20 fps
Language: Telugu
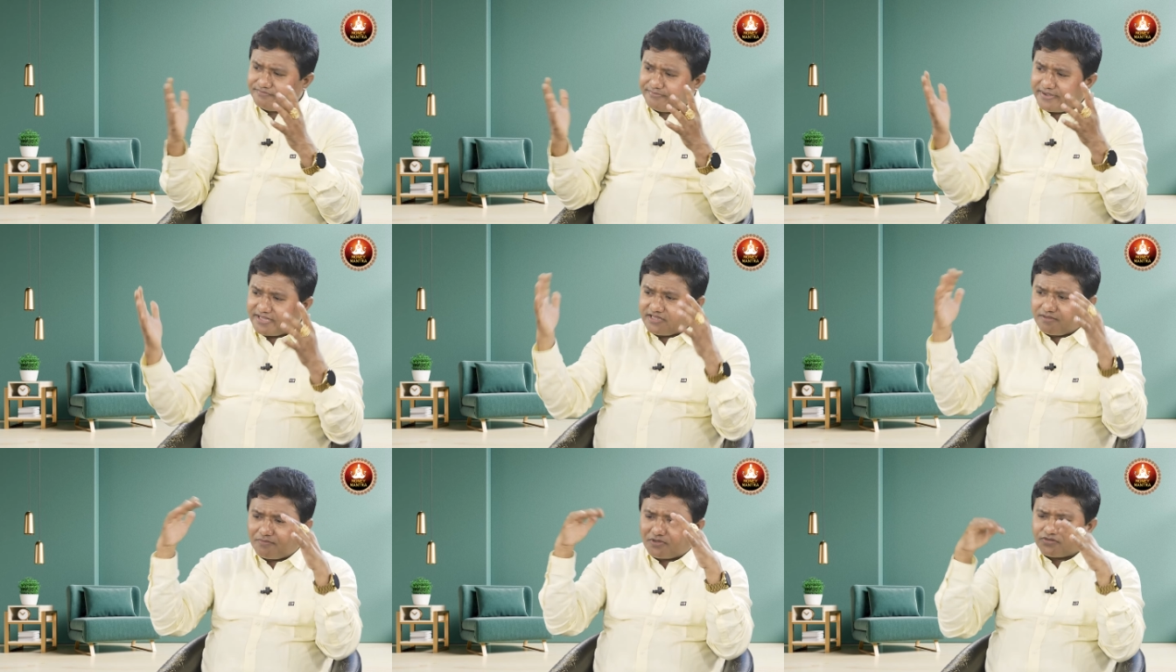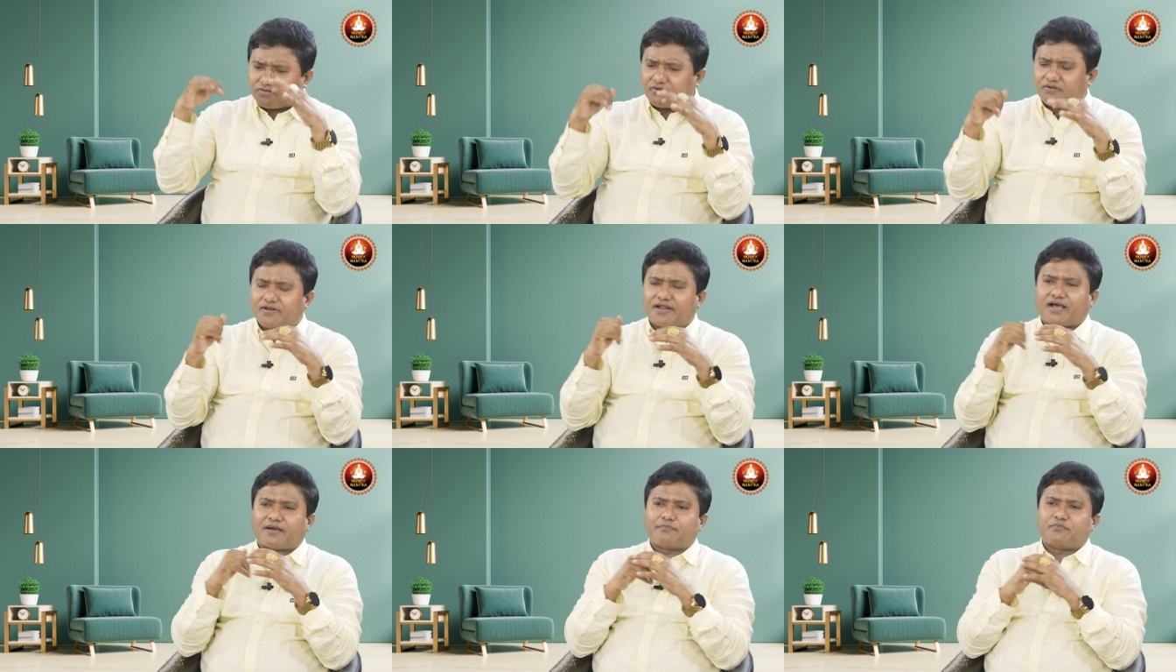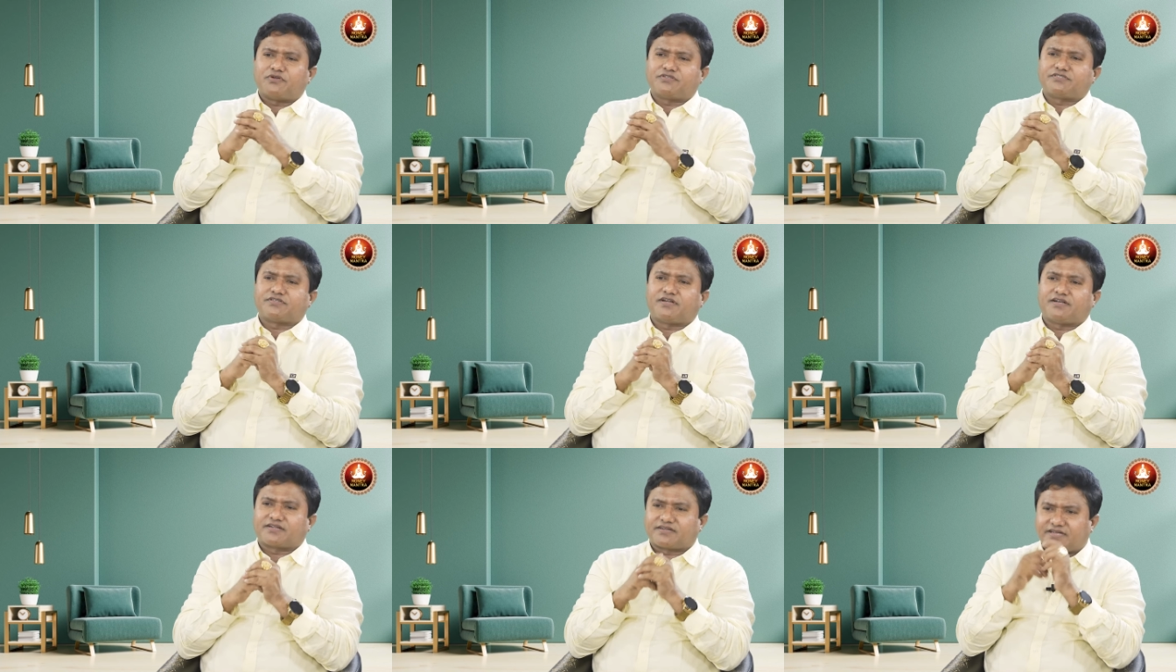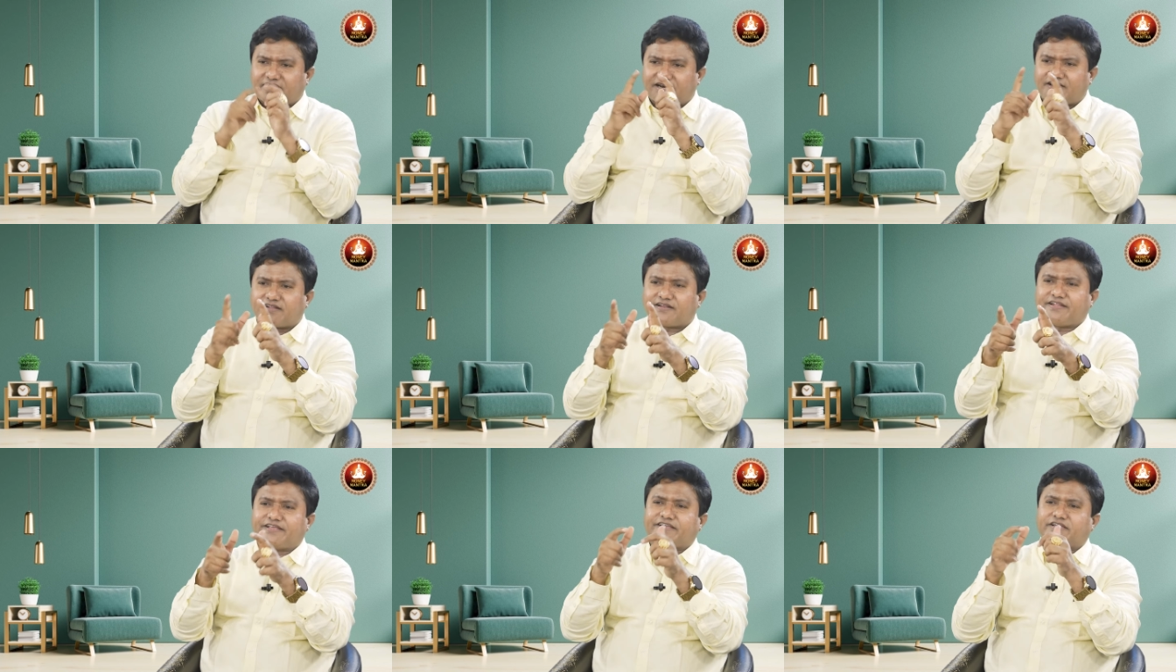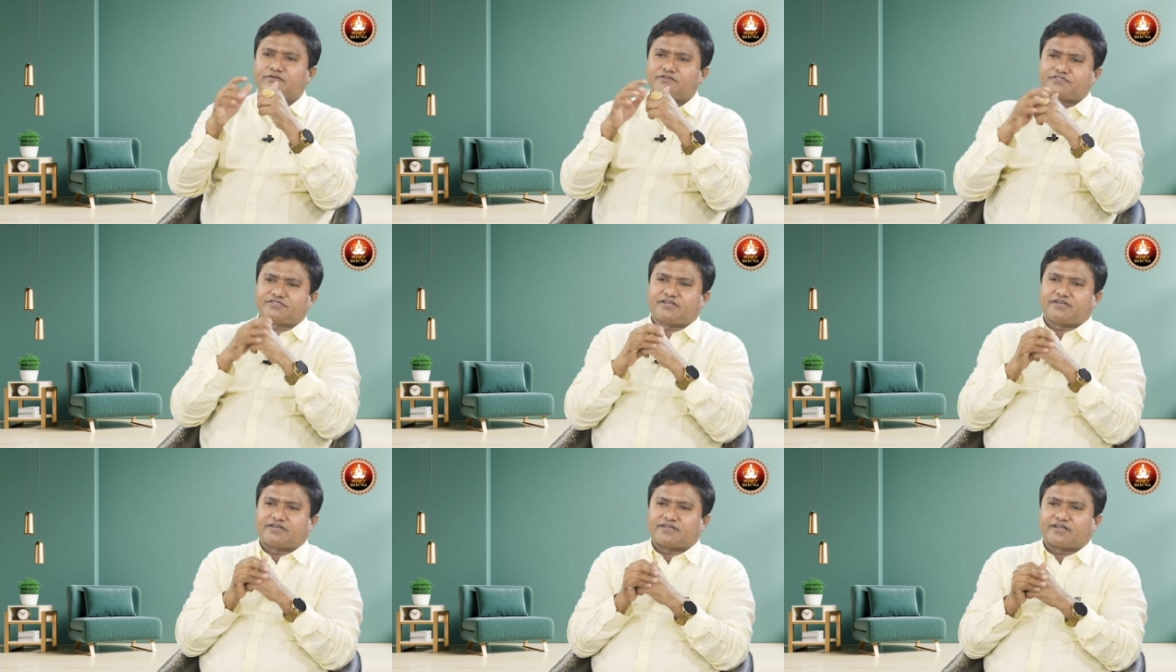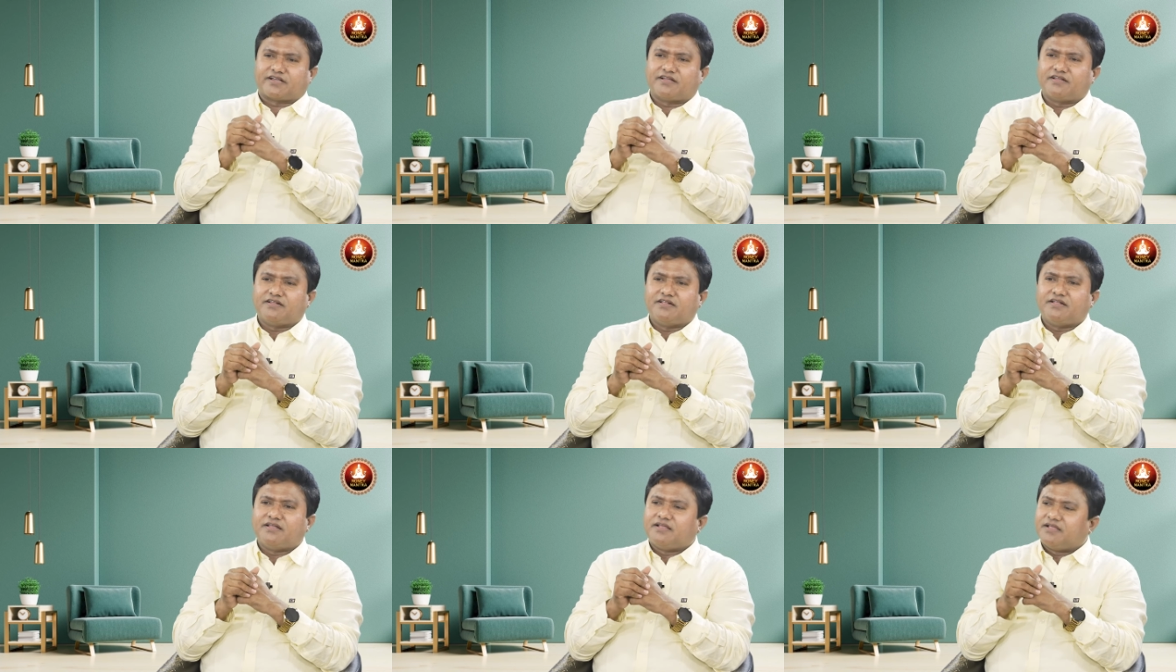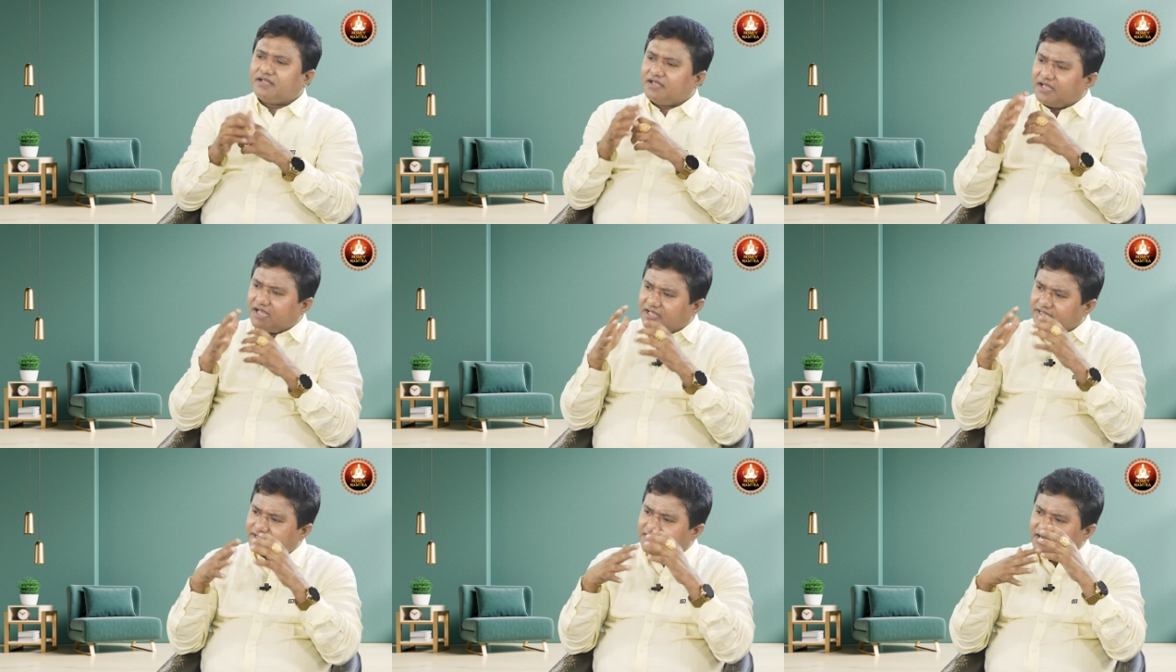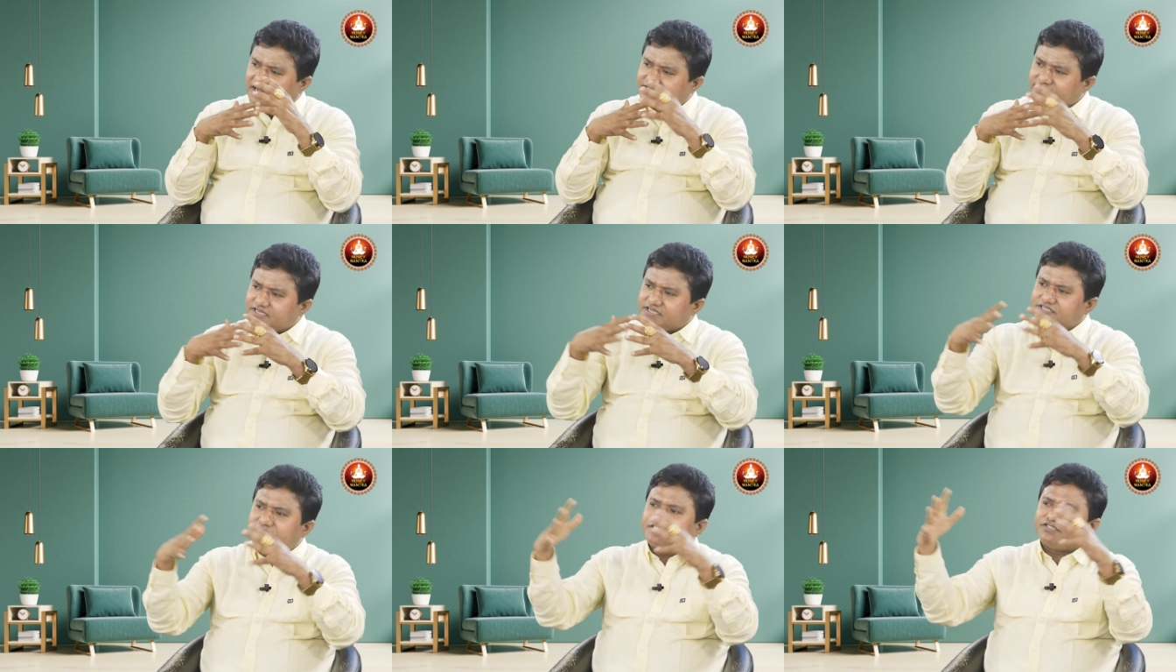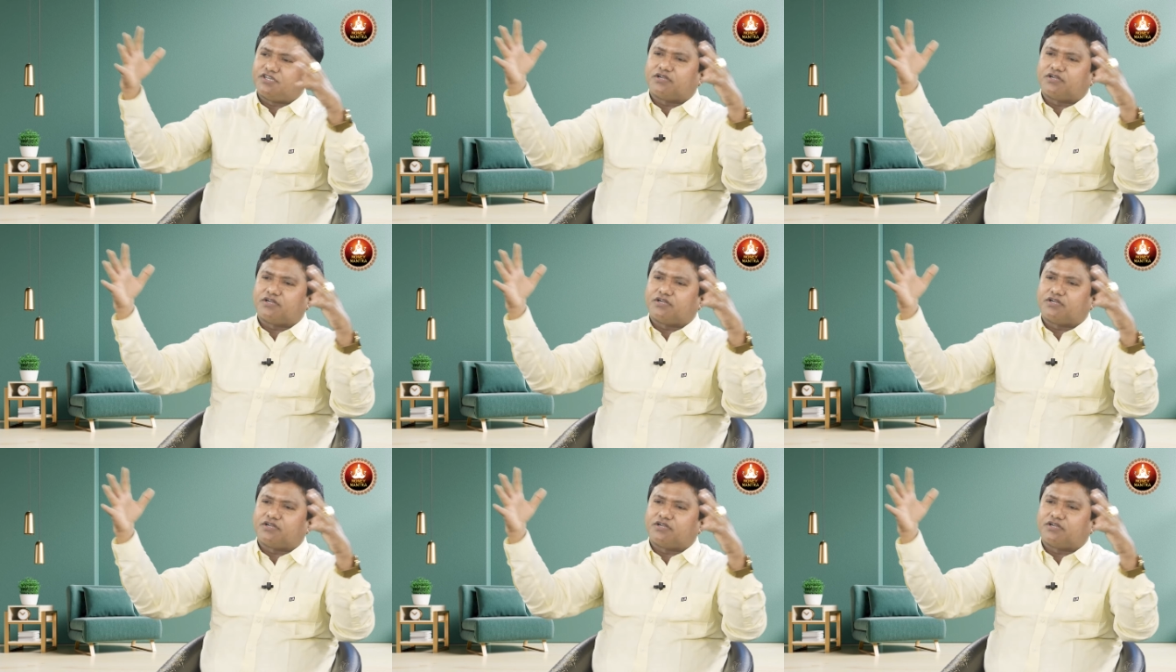పెద్ద మొత్తంలో లాభం వచ్చినట్టుగా టెండర్ నీకే వచ్చినట్టుగా అది కన్స్ట్రక్షన్